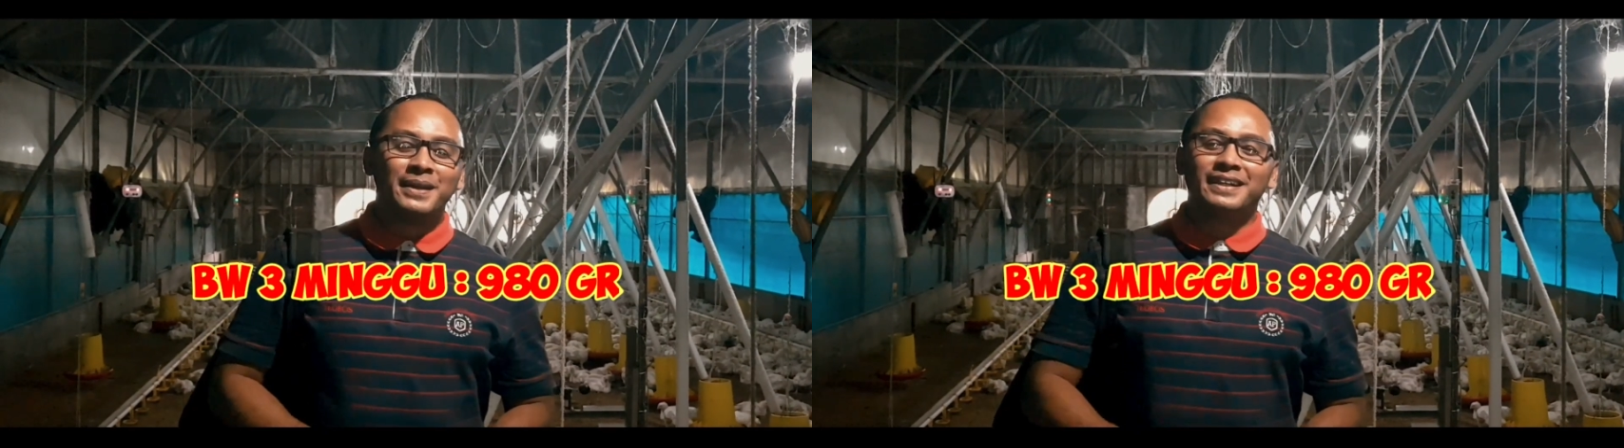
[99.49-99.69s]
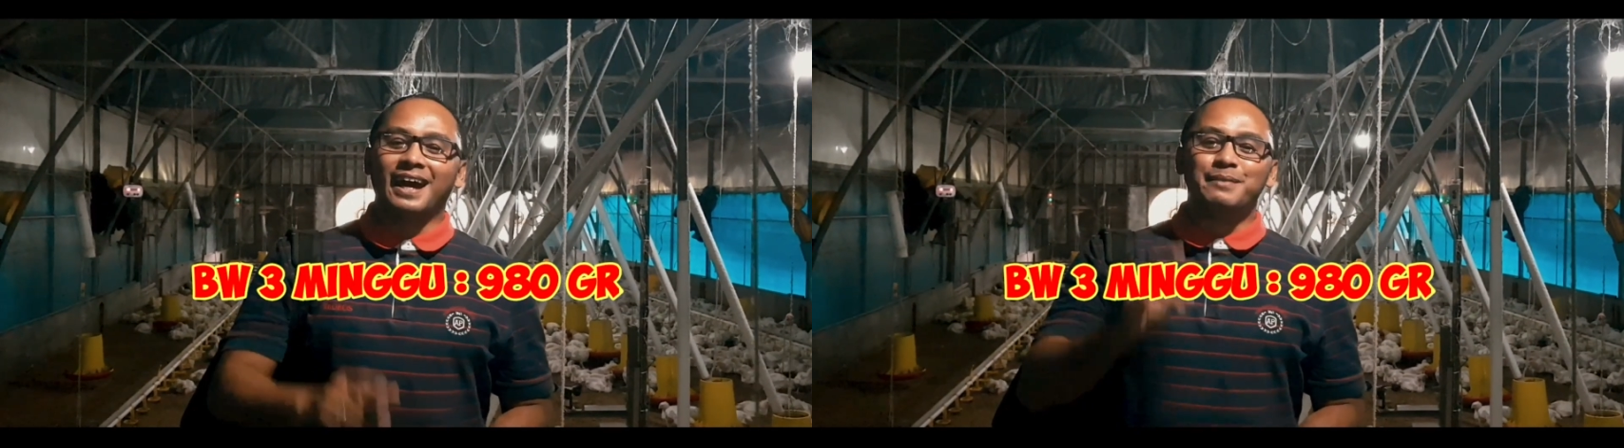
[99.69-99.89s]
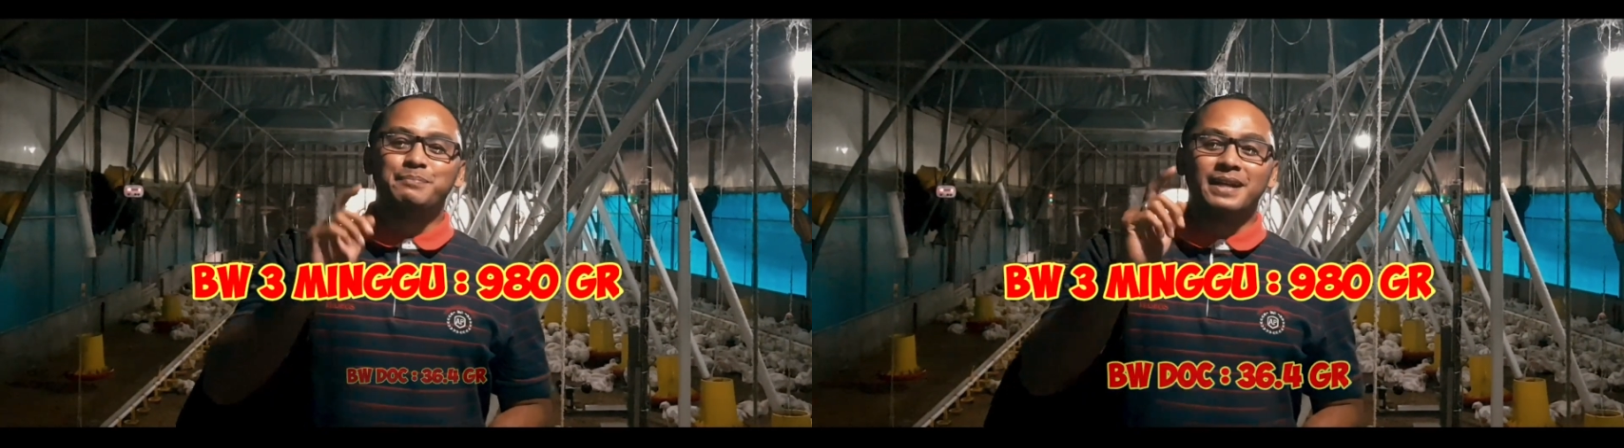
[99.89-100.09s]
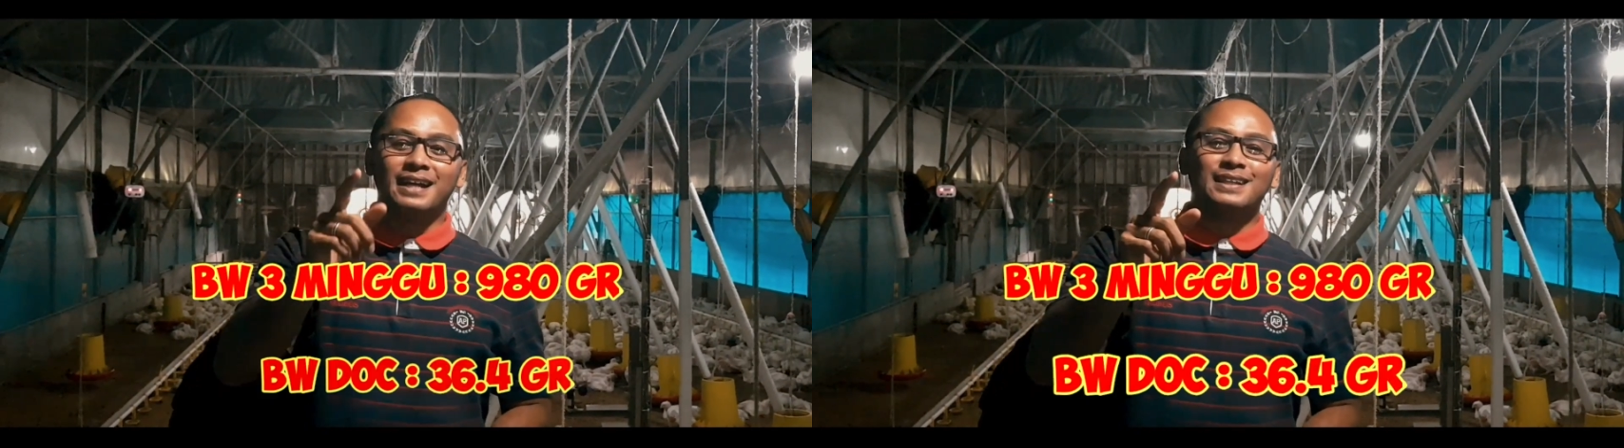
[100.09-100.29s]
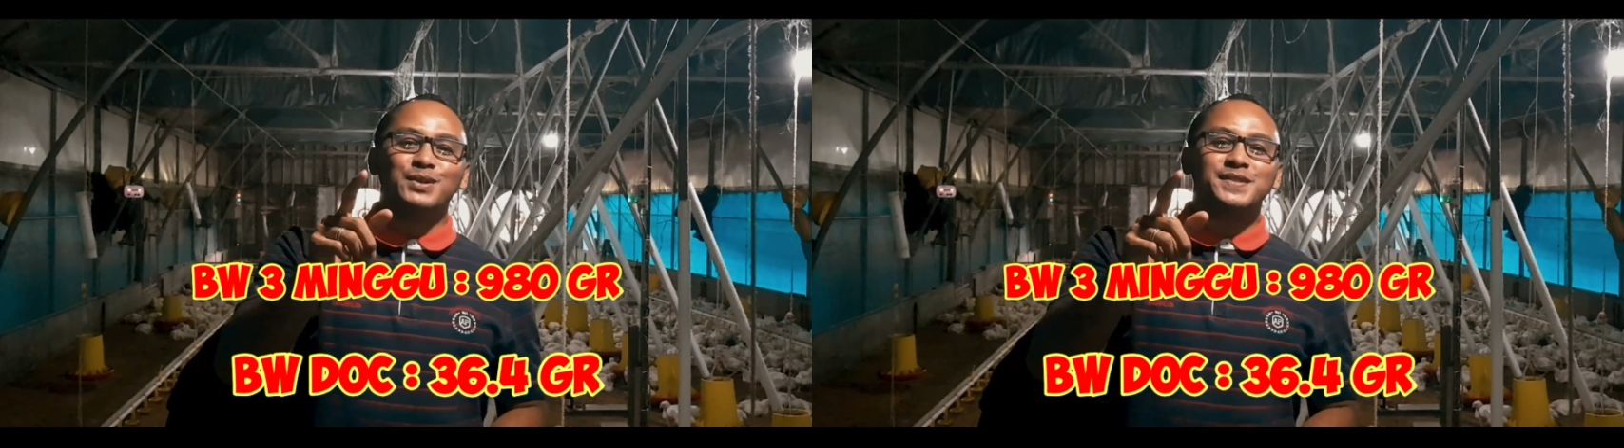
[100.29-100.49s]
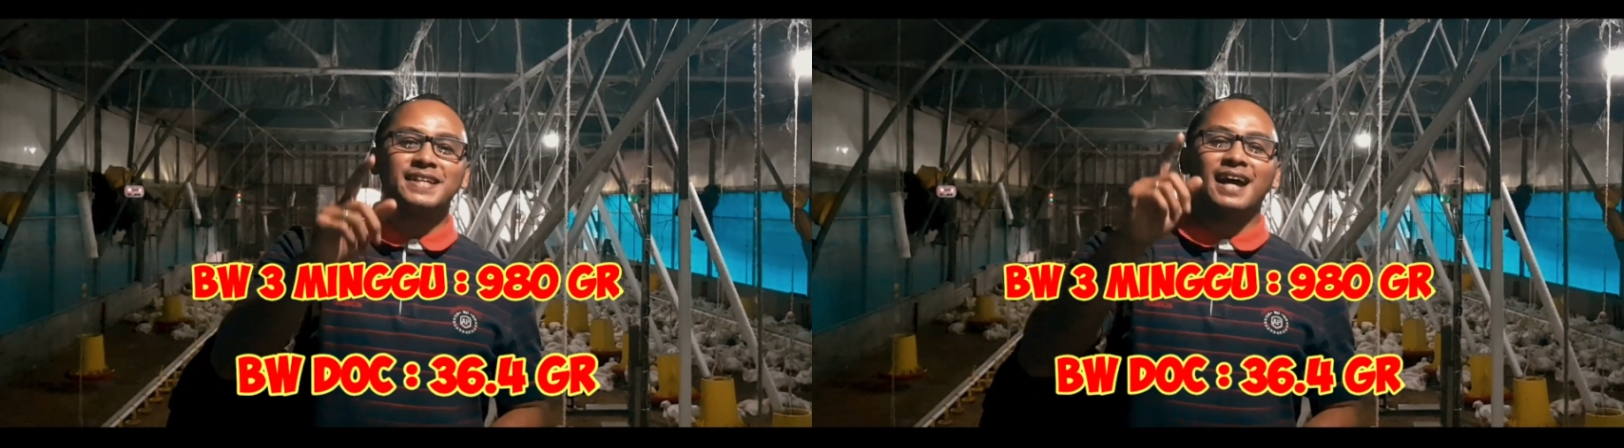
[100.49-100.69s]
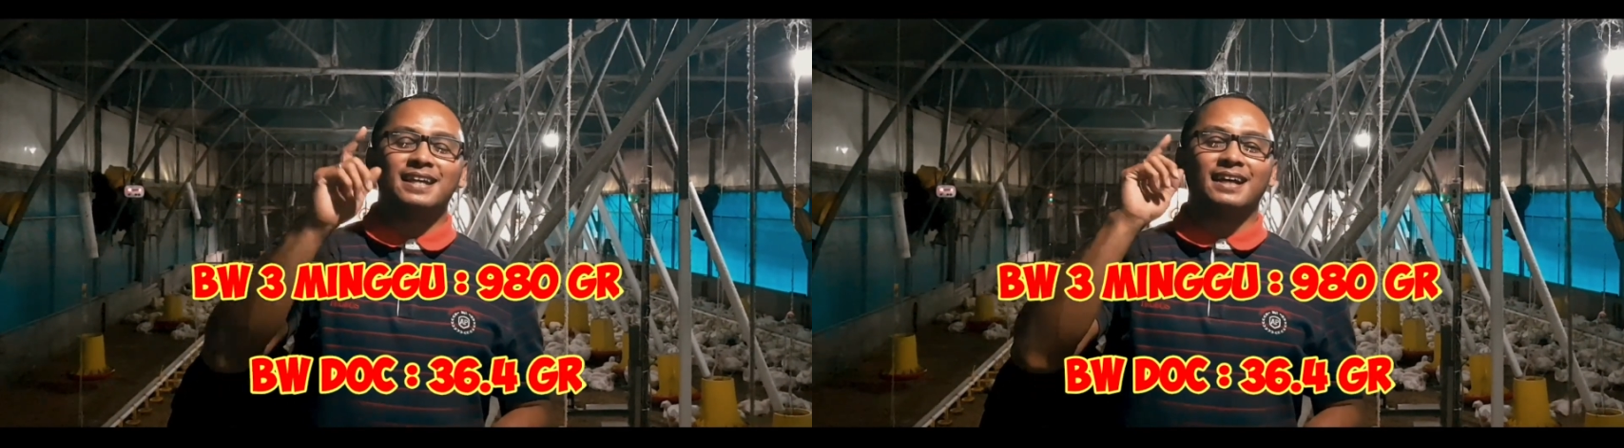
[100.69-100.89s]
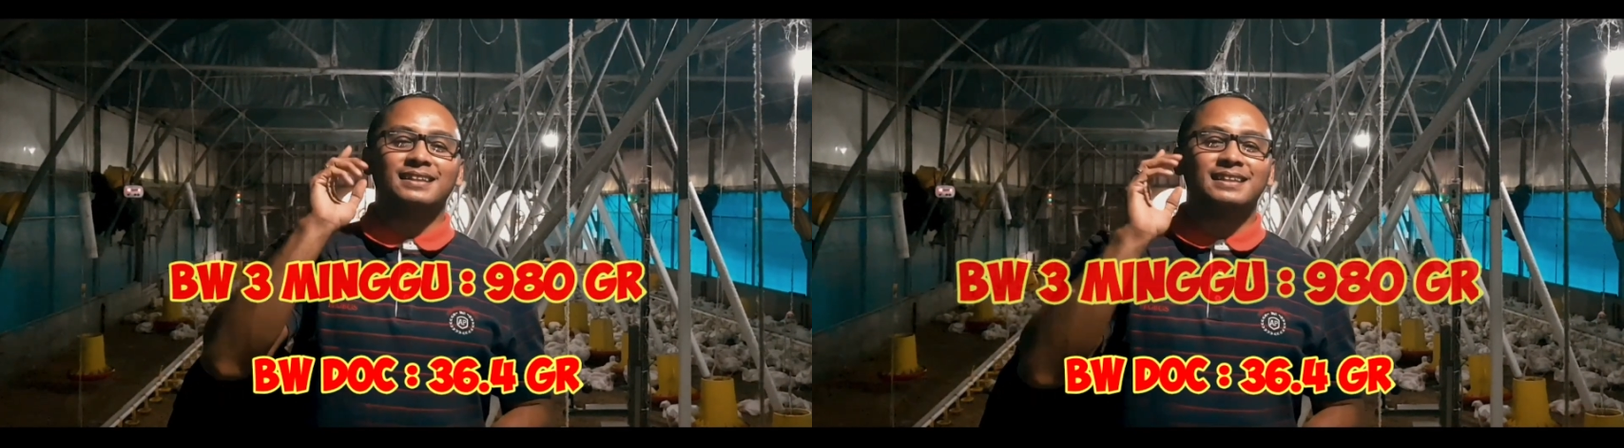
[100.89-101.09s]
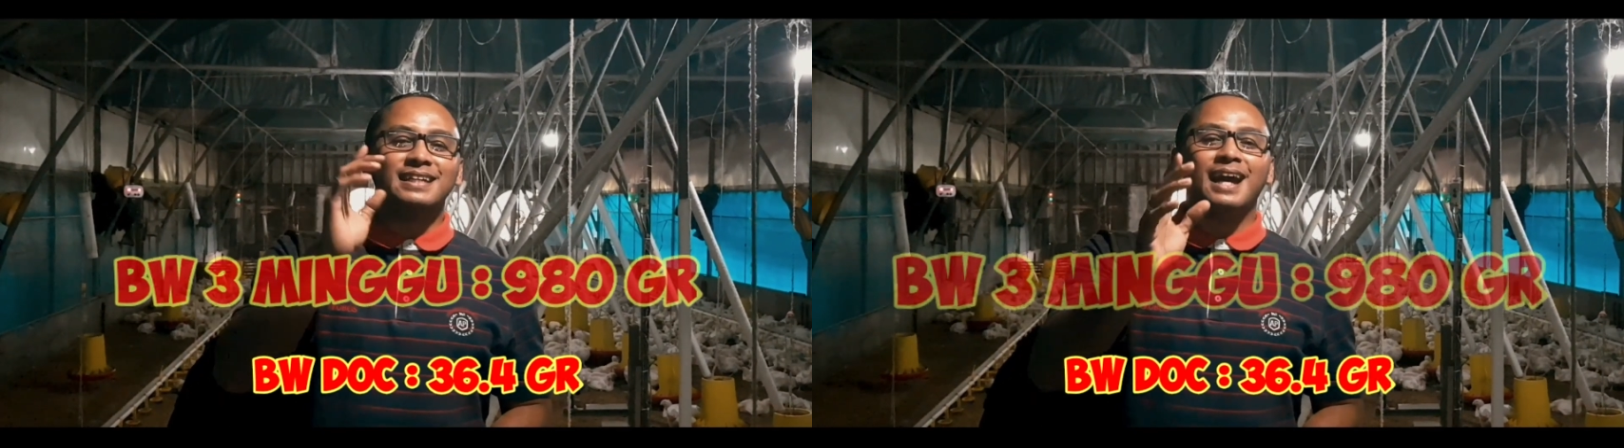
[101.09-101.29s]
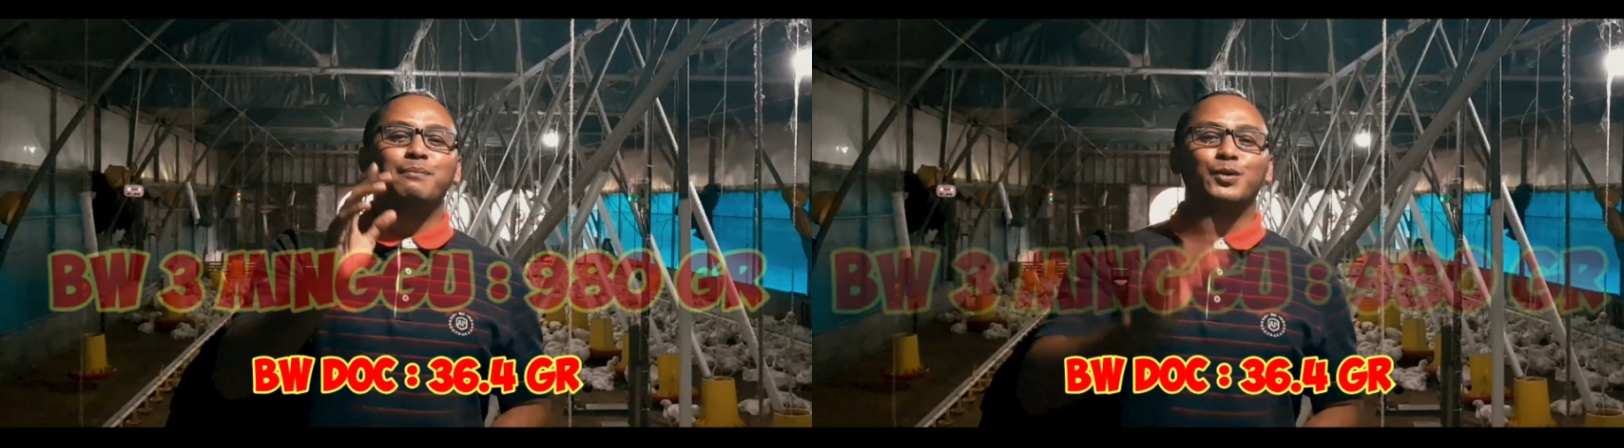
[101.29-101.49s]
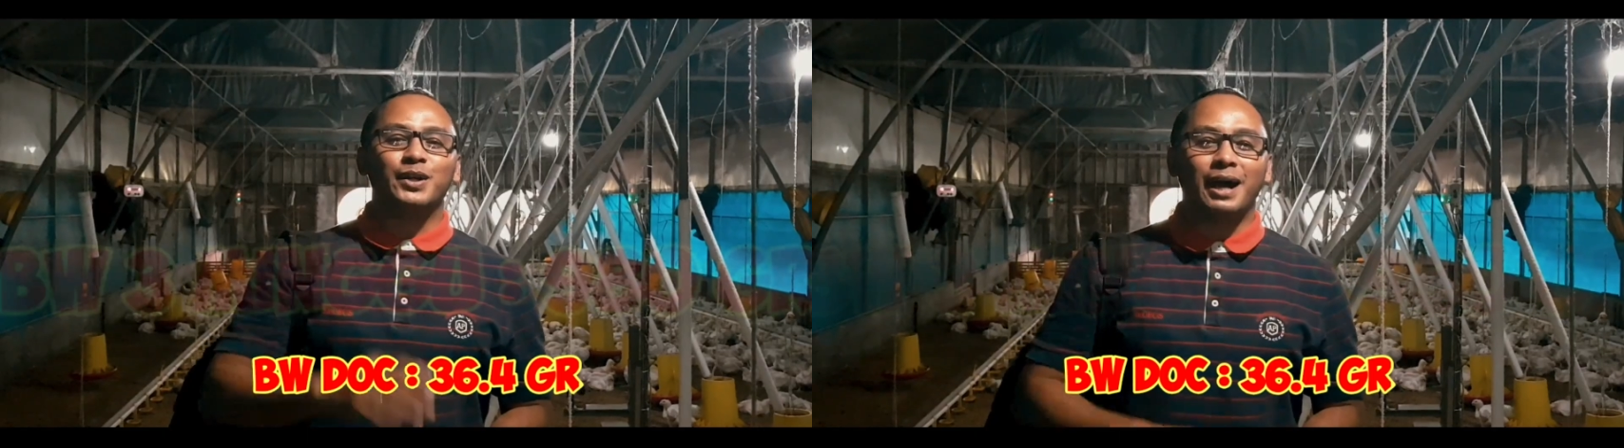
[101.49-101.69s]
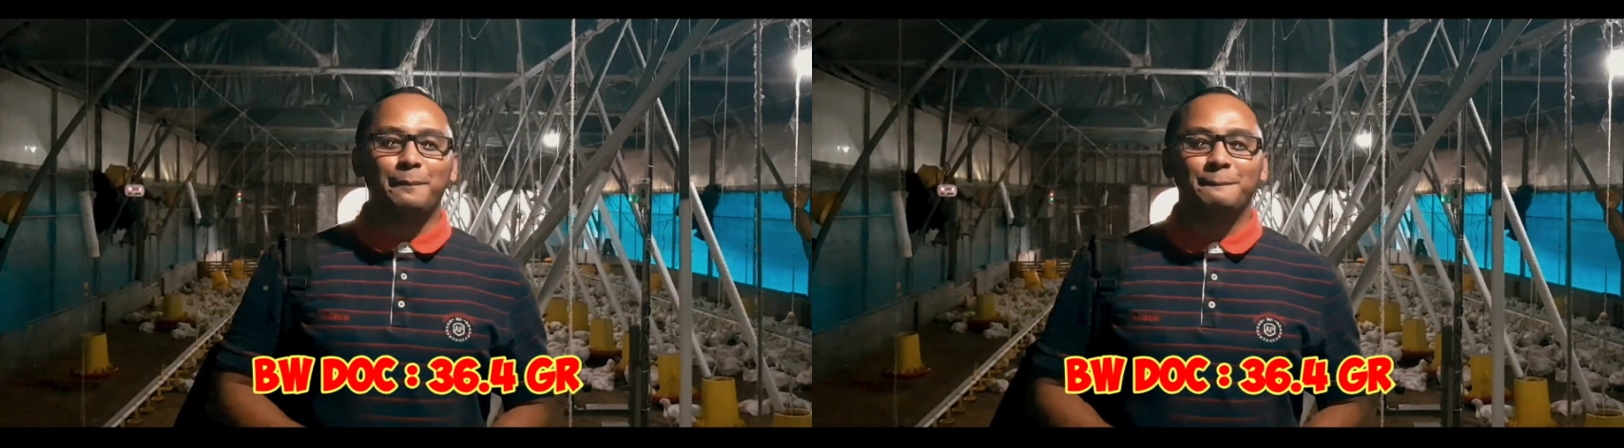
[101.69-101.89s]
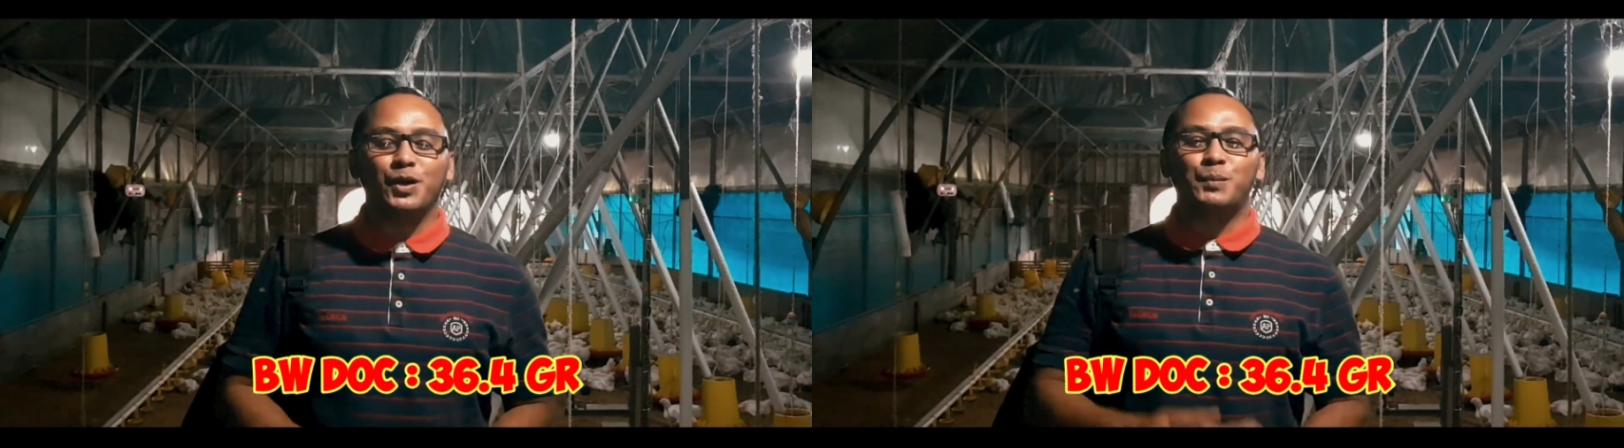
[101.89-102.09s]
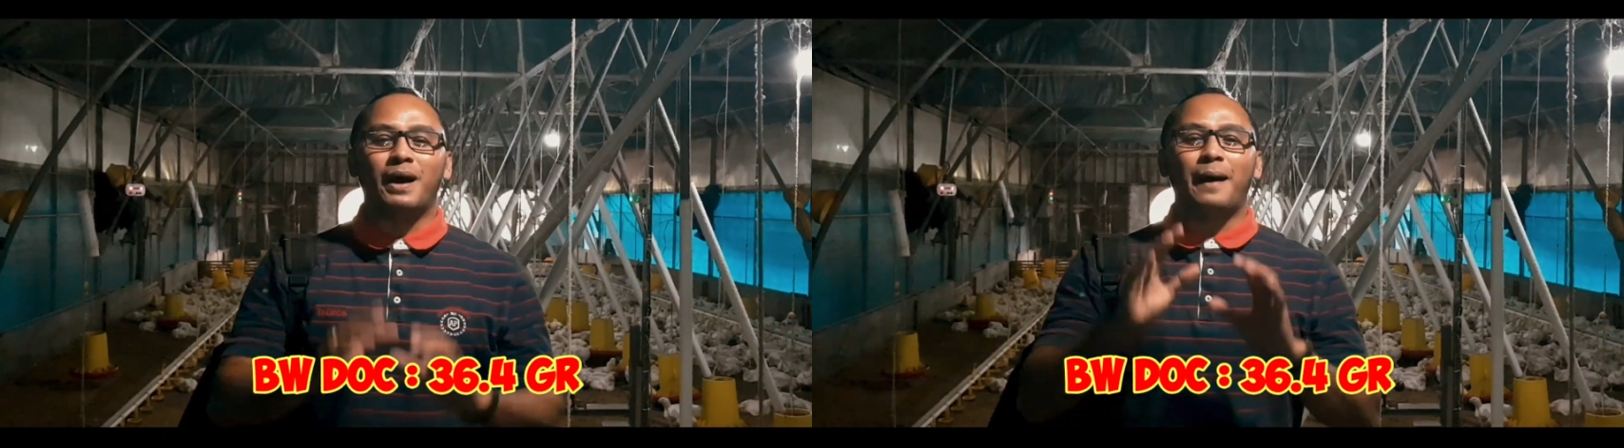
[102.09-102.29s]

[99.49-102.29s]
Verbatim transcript: dengan berat BOC hanya 36,4